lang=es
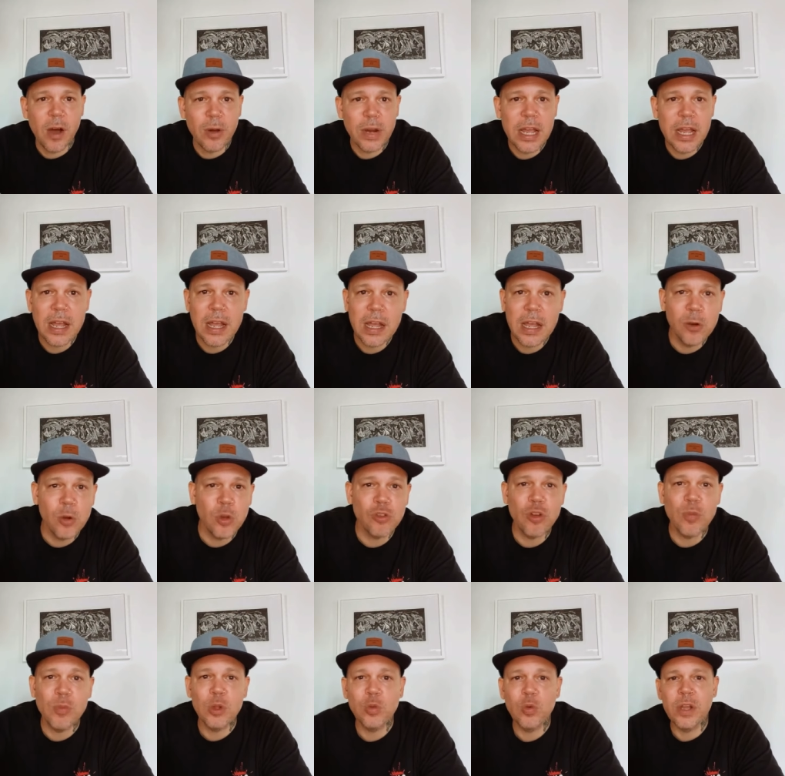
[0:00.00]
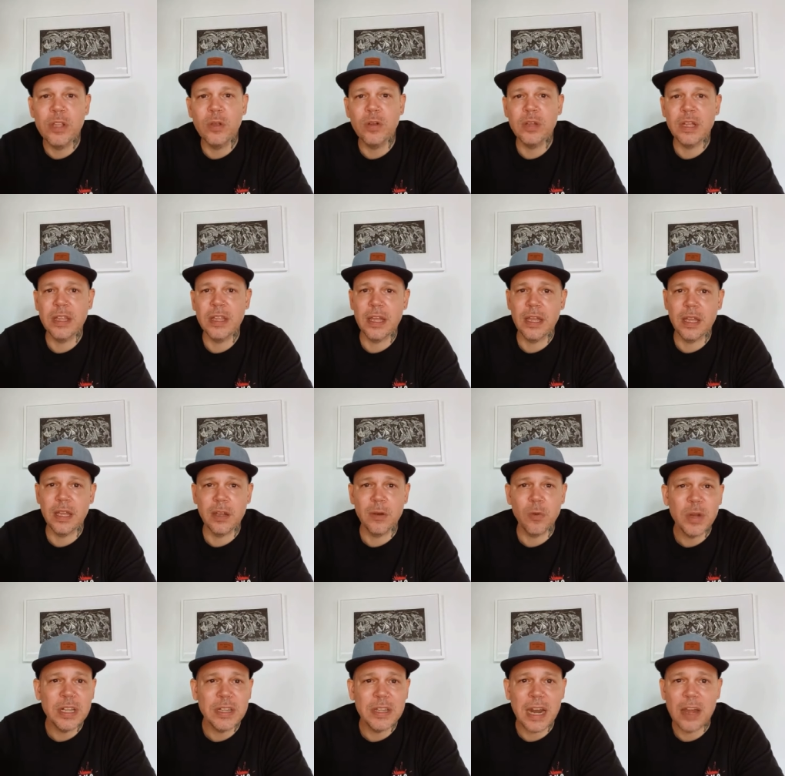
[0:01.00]
Ahora no somos dueños ni
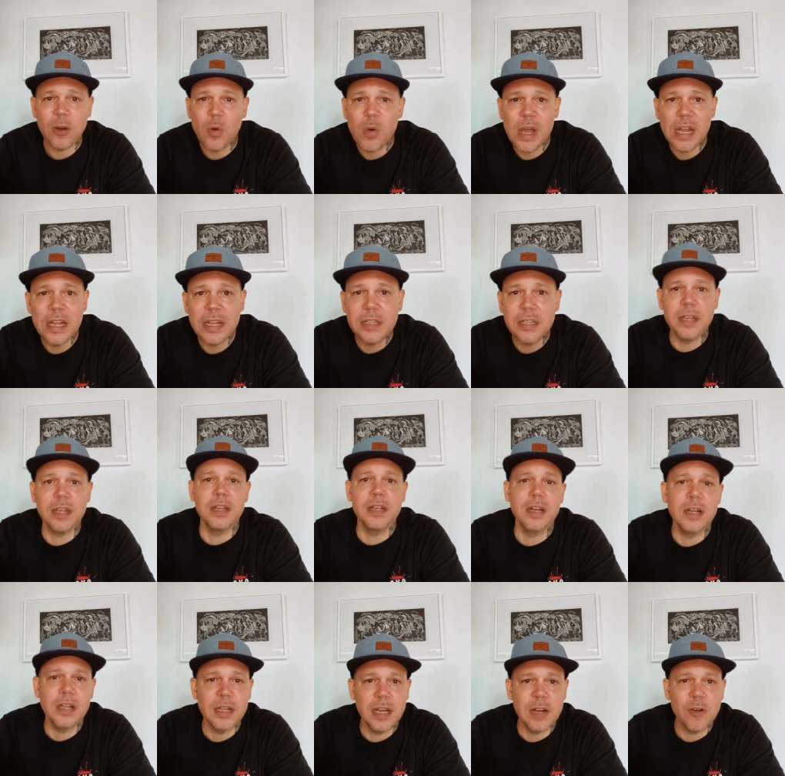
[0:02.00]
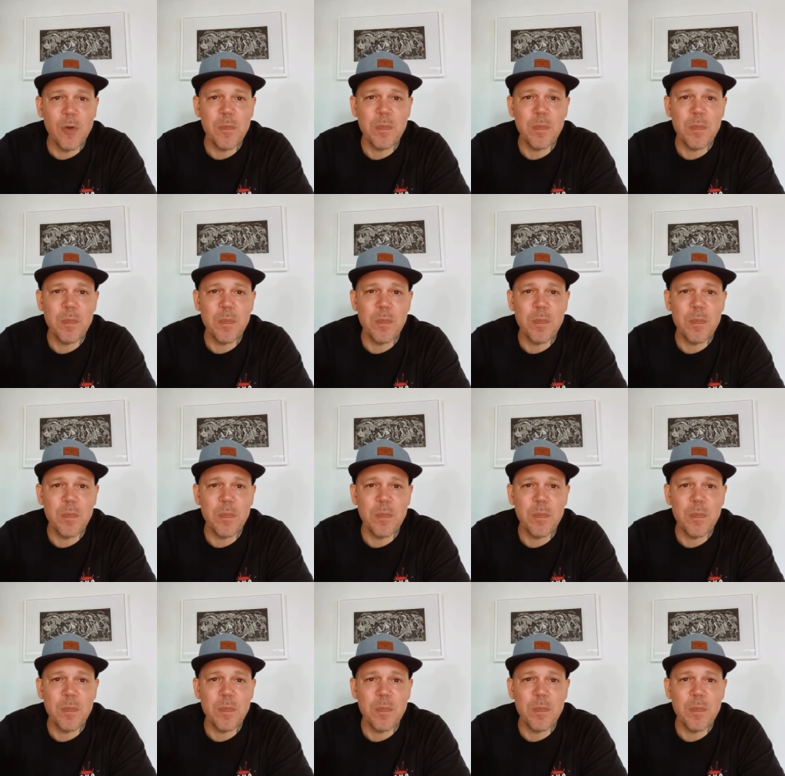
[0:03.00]
de nuestra luz eléctrica,